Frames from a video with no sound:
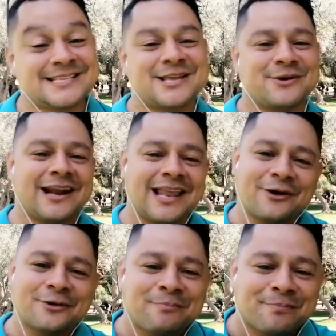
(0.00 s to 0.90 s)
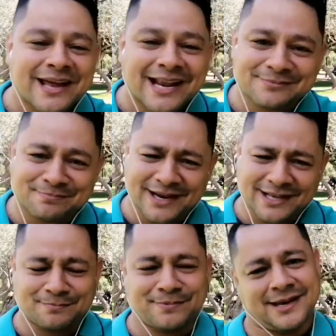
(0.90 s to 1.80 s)
La señora le dijo, espera, espera,
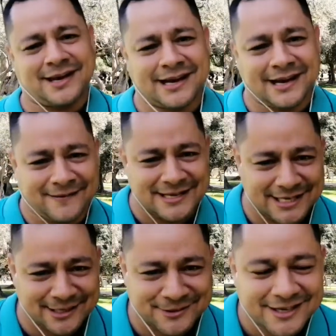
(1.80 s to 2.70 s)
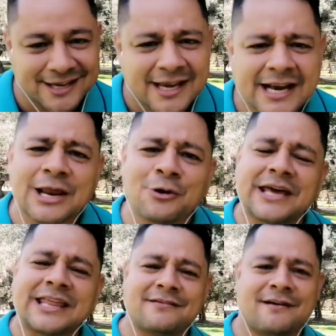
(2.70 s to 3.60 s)
espera, caballero. Creo
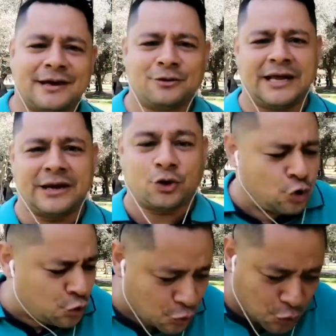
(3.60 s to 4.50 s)
que debe haber un error. No, no,